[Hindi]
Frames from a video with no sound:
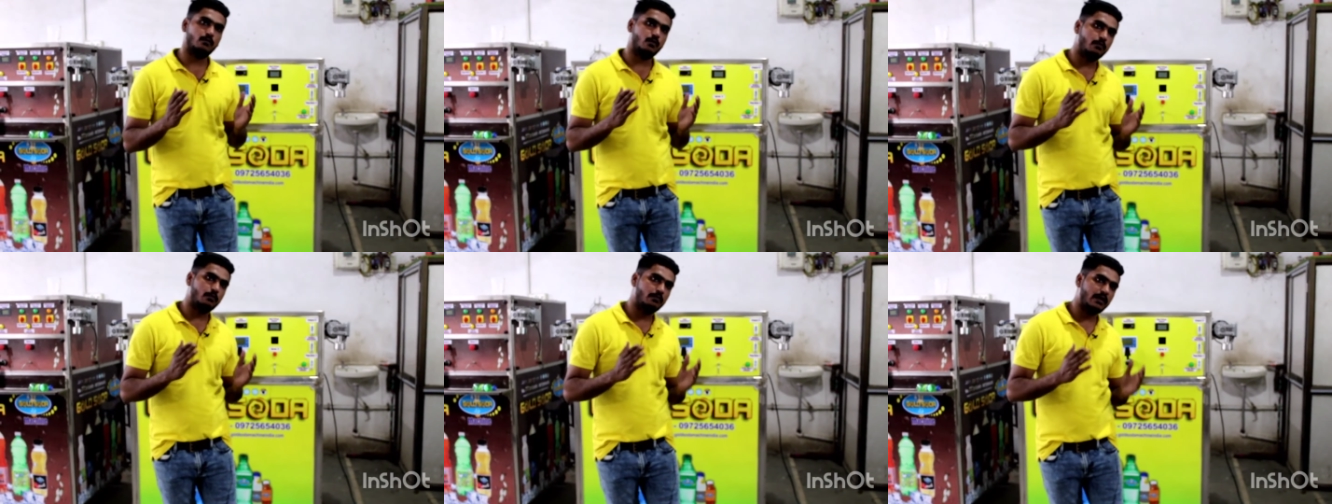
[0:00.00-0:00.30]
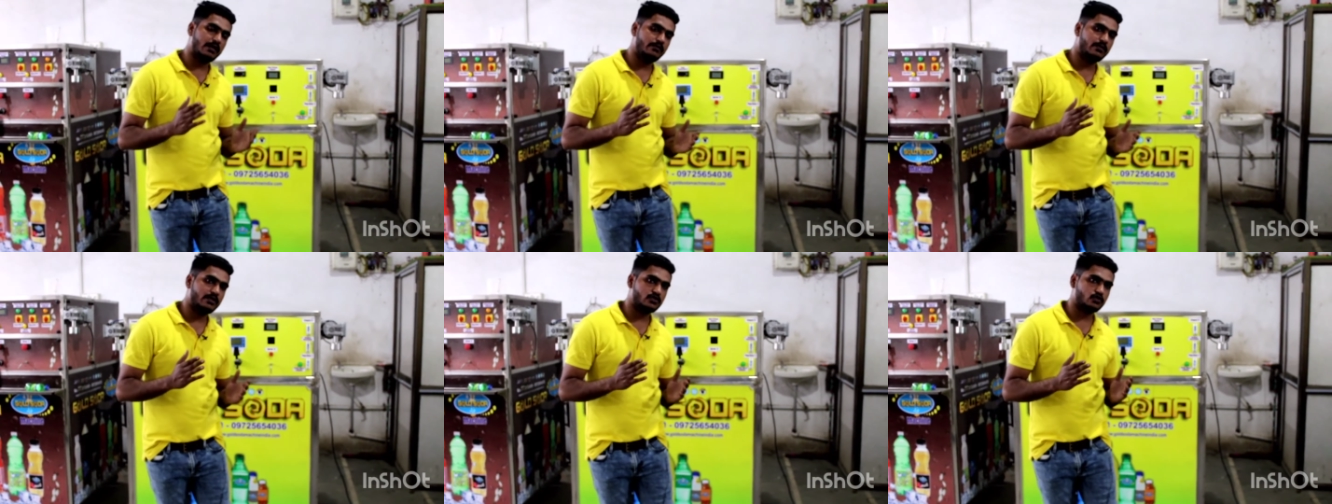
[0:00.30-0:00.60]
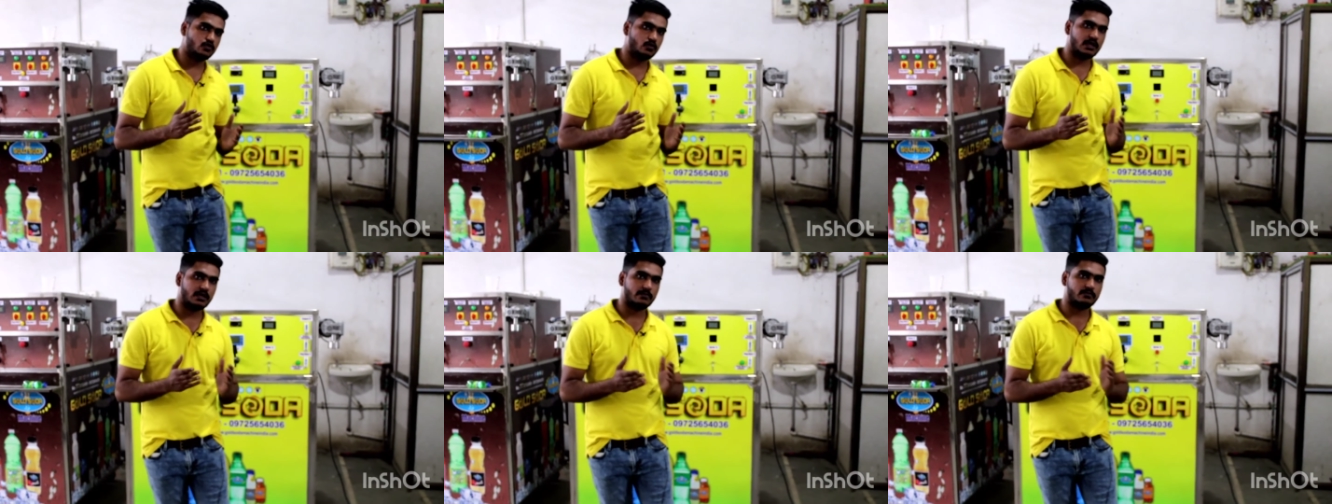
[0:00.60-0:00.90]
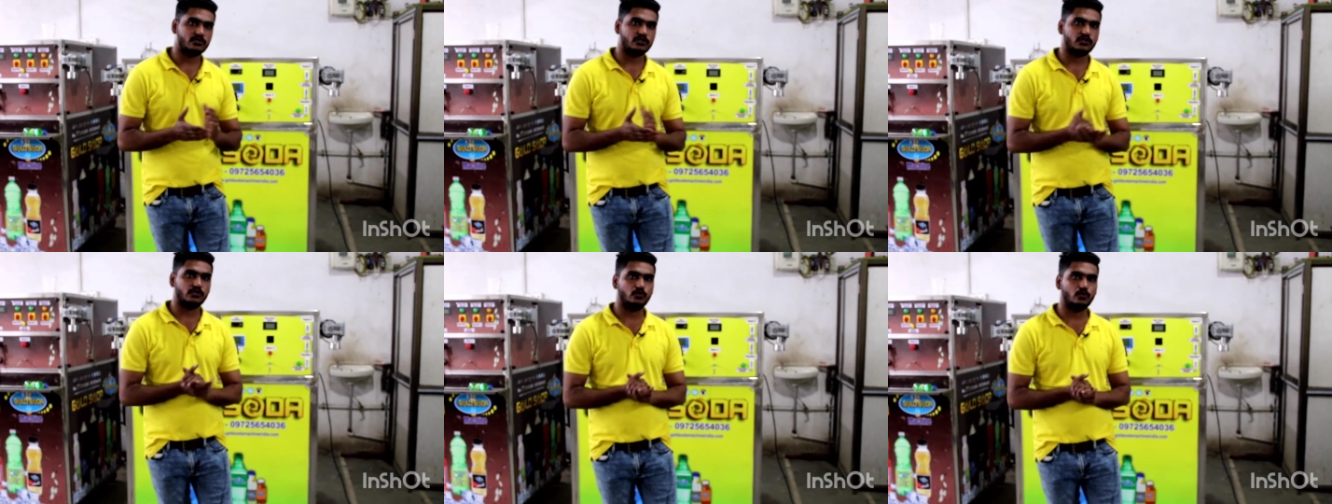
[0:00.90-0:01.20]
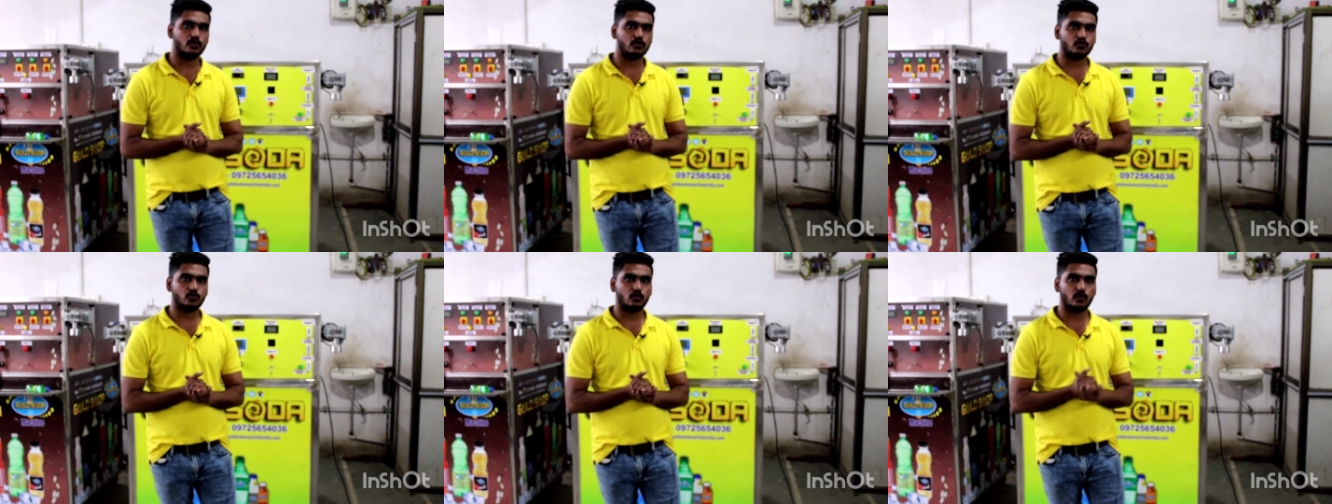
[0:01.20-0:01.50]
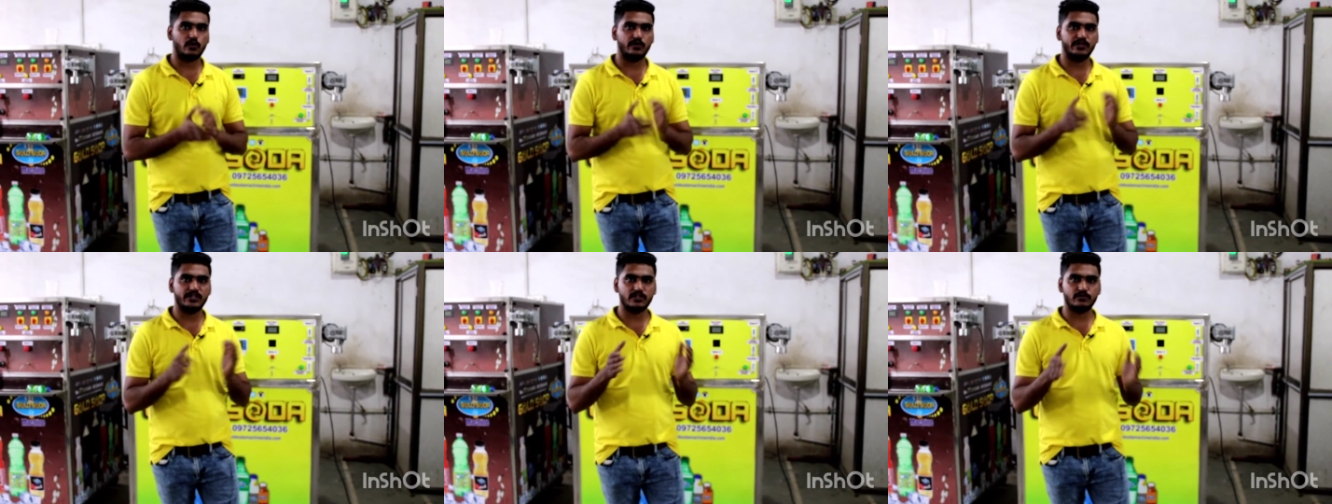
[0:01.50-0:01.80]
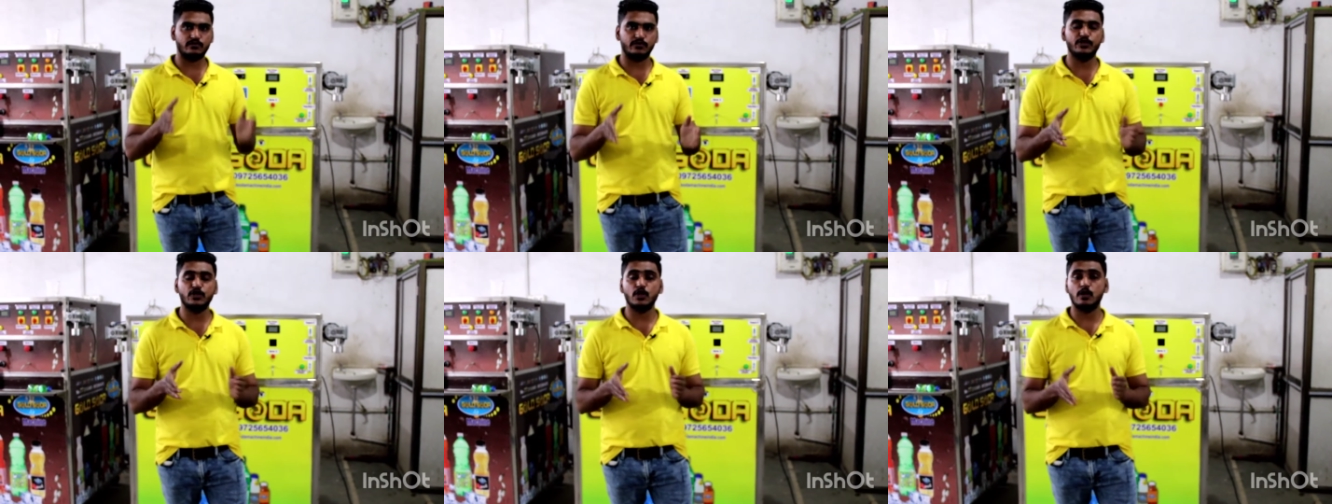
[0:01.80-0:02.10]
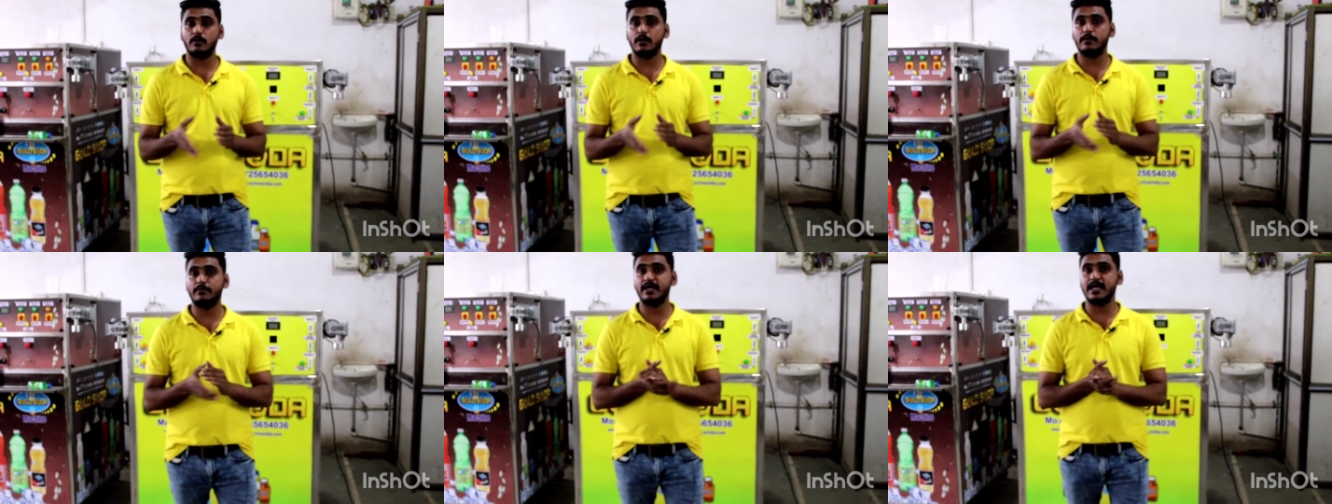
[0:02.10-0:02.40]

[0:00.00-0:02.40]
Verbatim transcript: मोबाइल वैन सोडा मशीन दोस्तों इस वीडियो में